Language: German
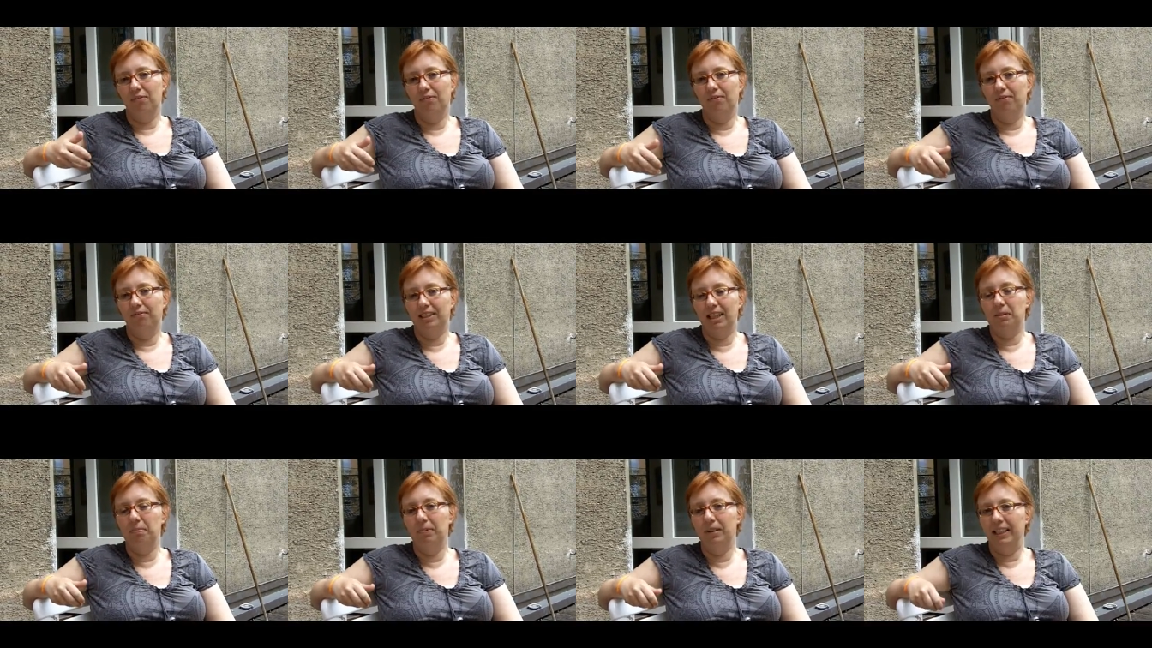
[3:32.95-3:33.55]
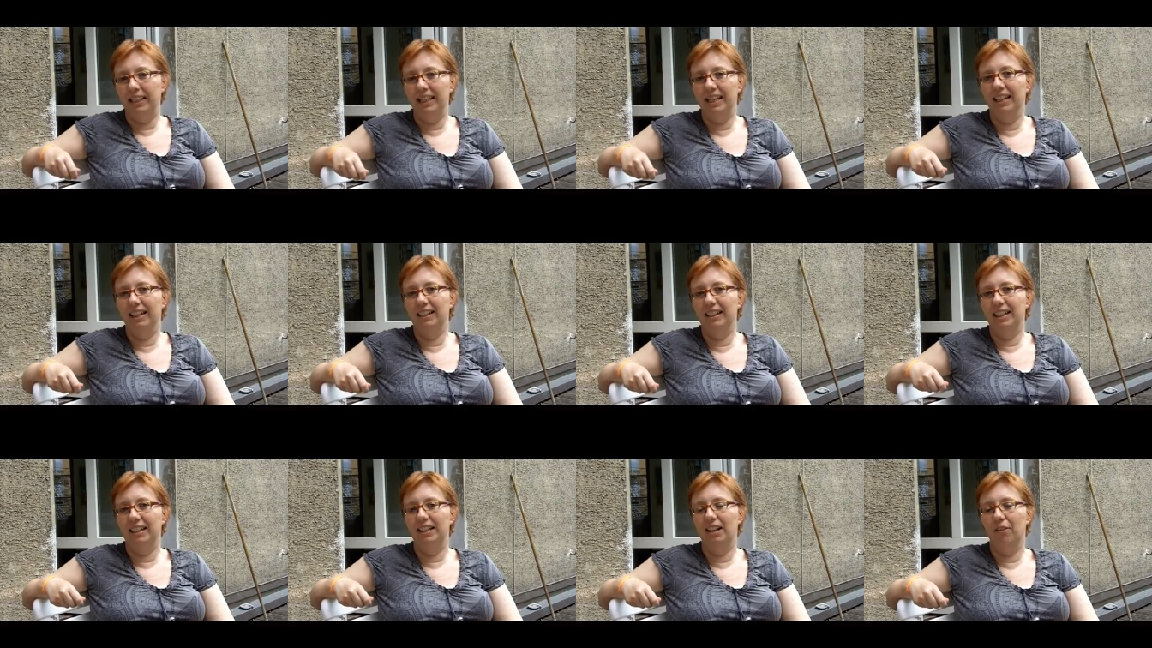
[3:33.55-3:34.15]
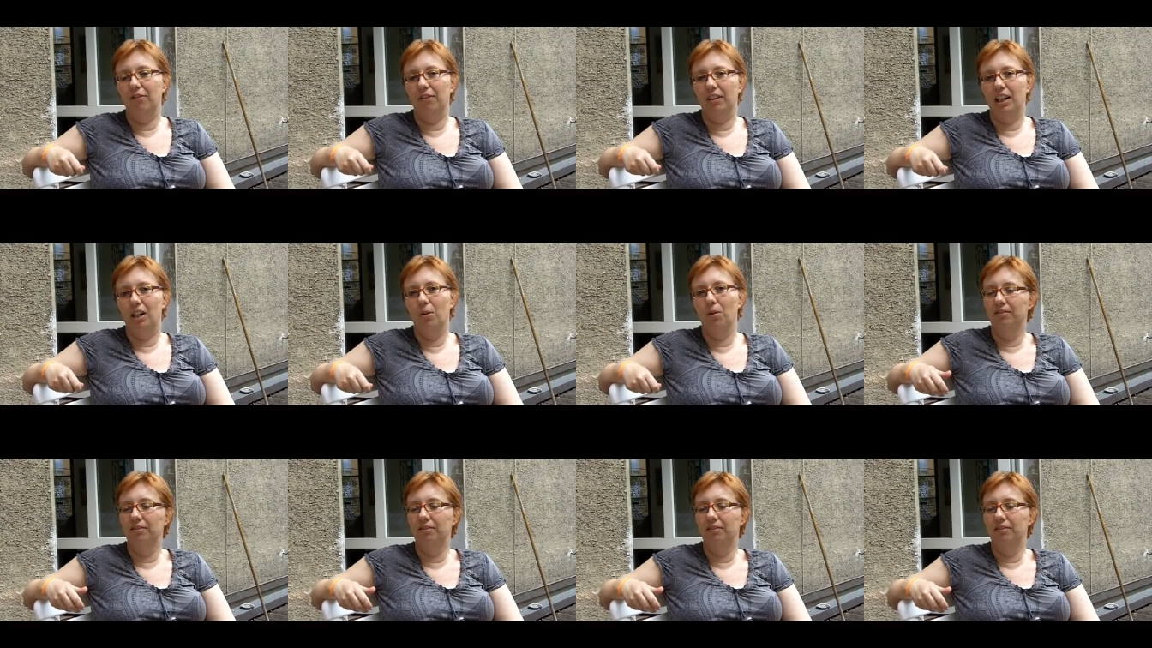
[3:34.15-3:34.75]
das Begehren einer
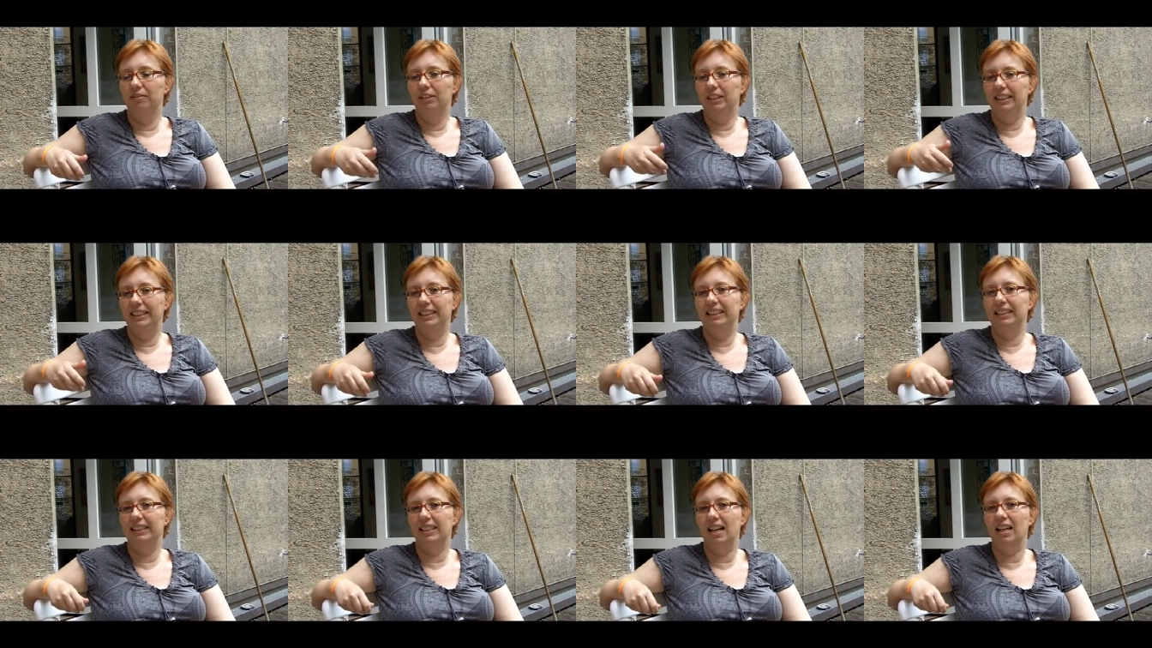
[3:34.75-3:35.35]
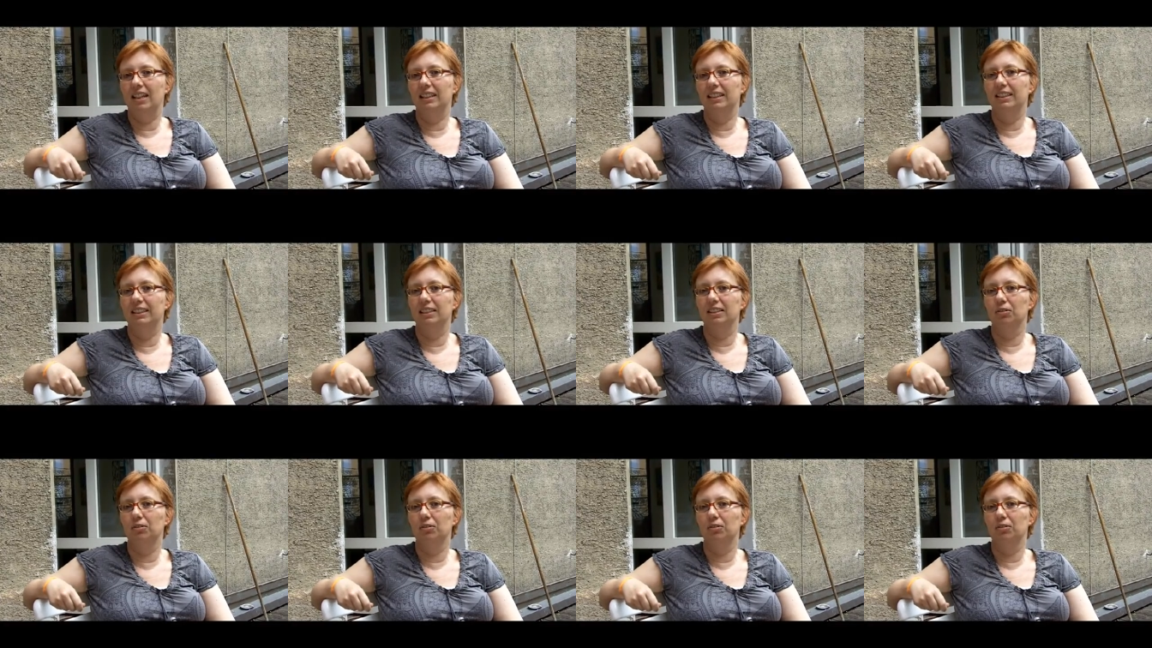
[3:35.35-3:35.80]
Frau eine wichtige Sache ist.